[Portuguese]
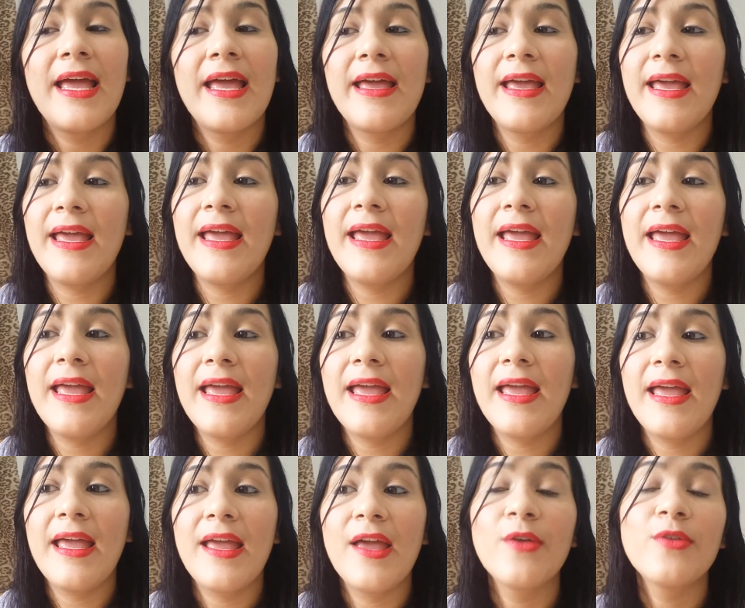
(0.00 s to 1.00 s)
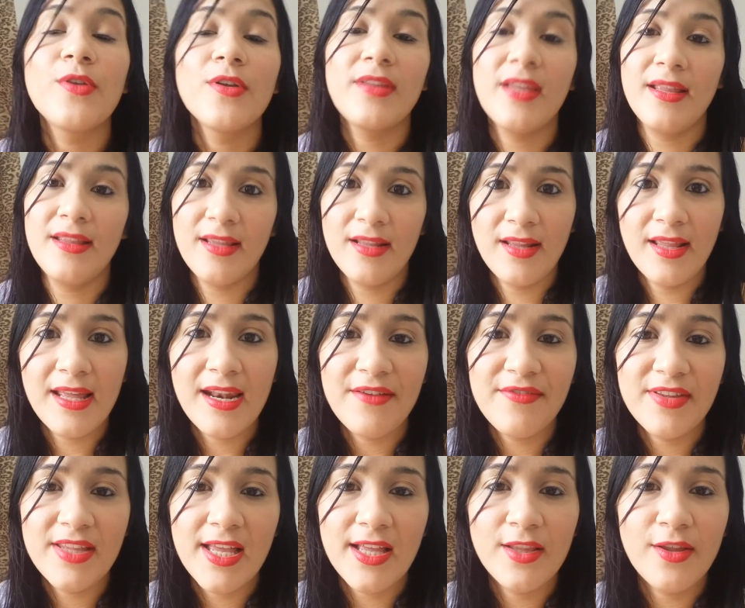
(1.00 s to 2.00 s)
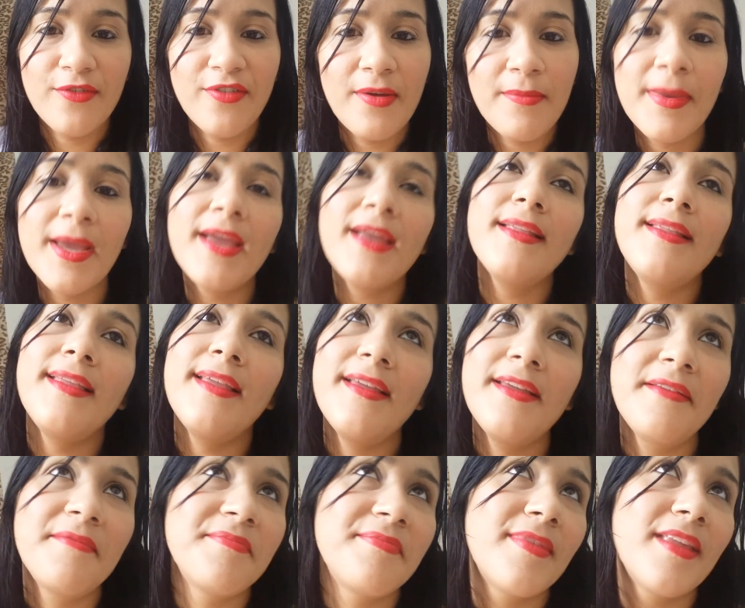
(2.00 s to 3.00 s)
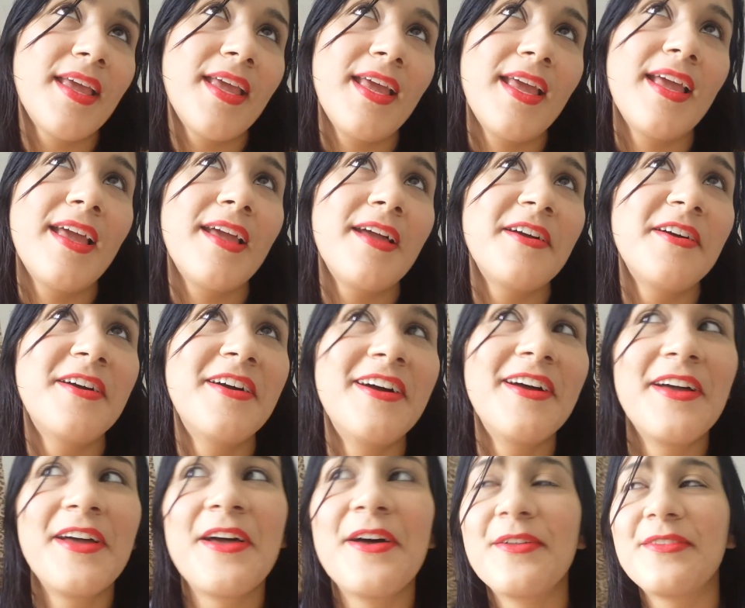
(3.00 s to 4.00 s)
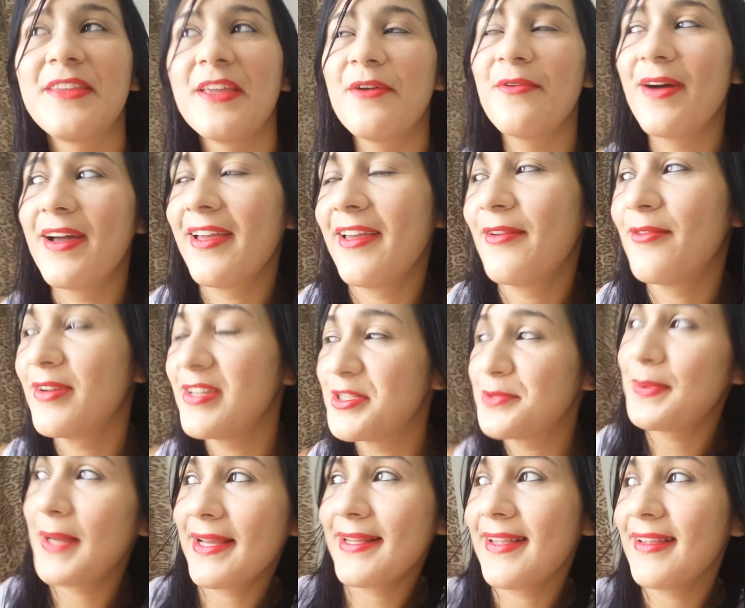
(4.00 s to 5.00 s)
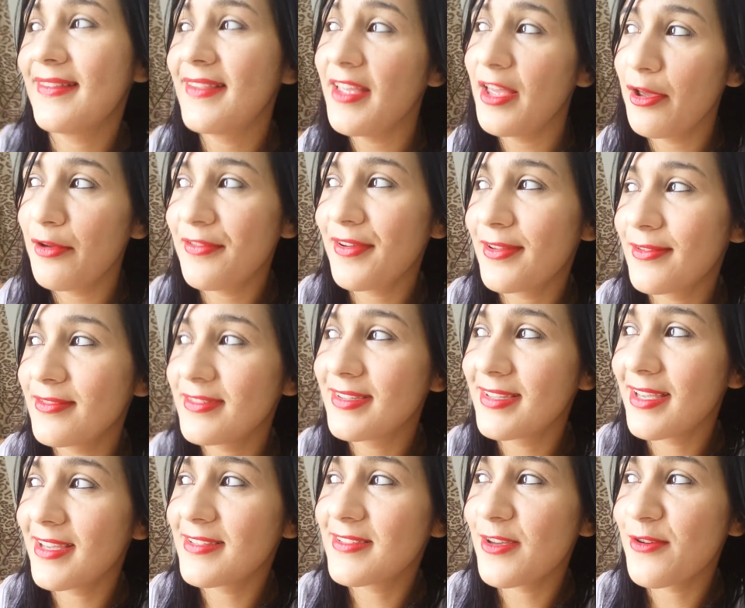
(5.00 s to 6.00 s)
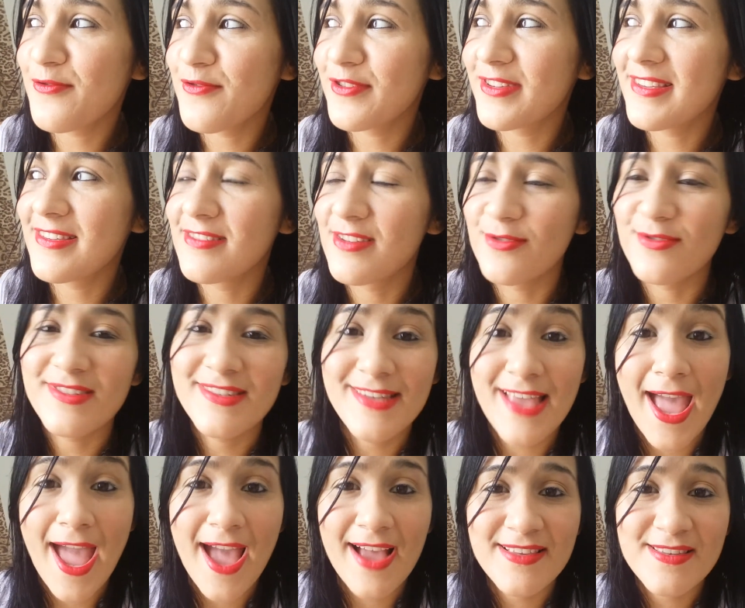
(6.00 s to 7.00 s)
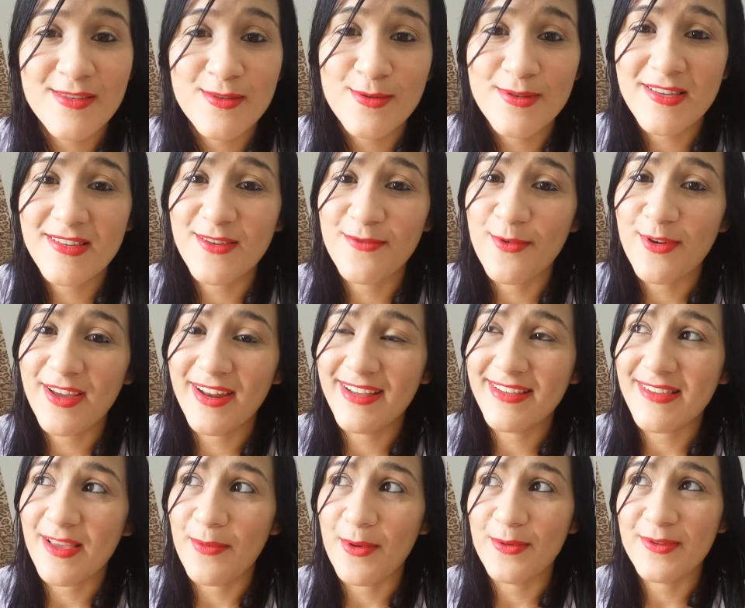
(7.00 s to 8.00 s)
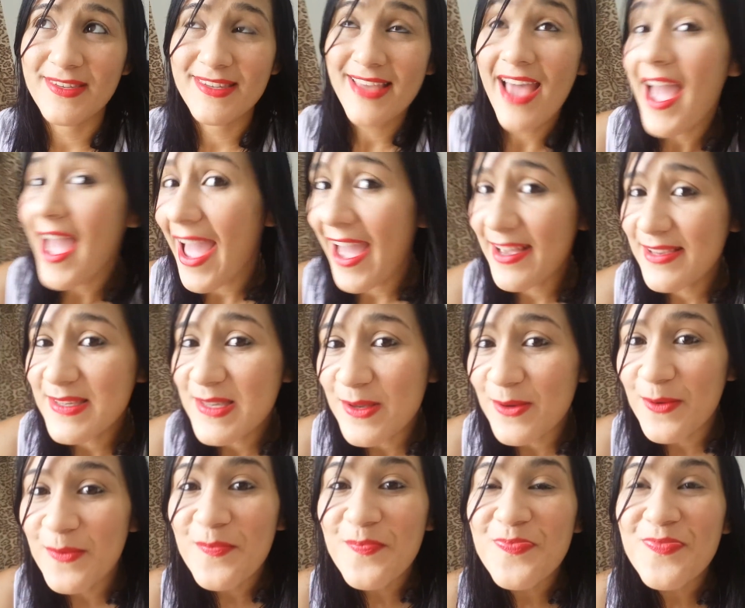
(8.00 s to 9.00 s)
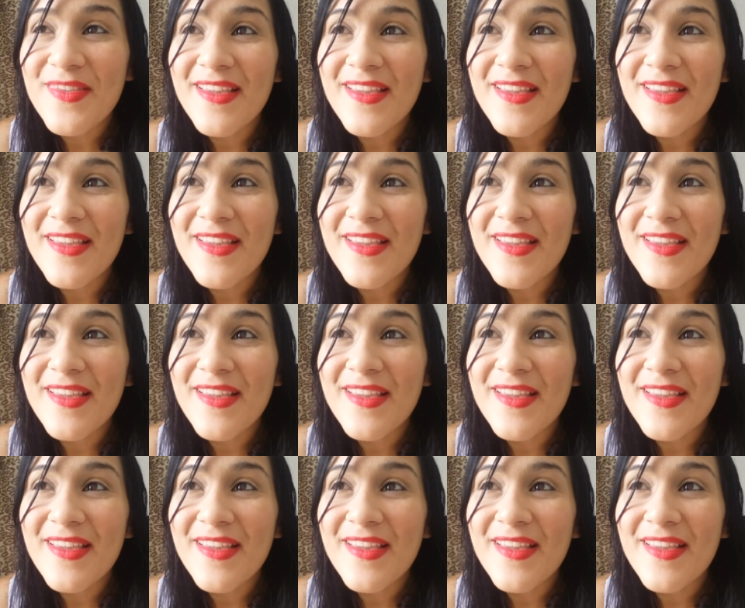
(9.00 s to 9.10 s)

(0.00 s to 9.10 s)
é, eu tô tentando engravidar novamente e eu tenho aí uma expectativa. Não sei se eu vou dizer o sexo, não sei se eu vou querer saber o sexo.